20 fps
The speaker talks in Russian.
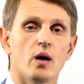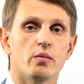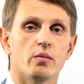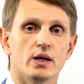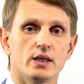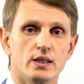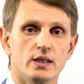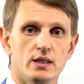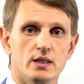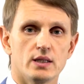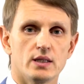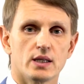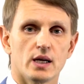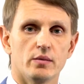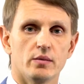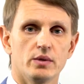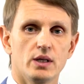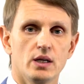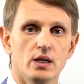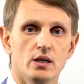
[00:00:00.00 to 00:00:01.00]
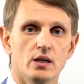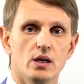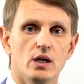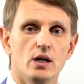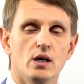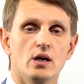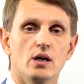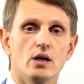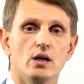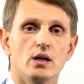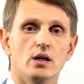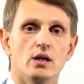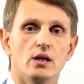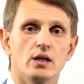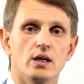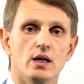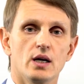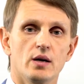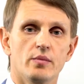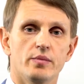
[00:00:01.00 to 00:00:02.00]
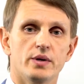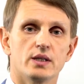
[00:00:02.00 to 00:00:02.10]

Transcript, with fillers: обратитесь ко мне, и я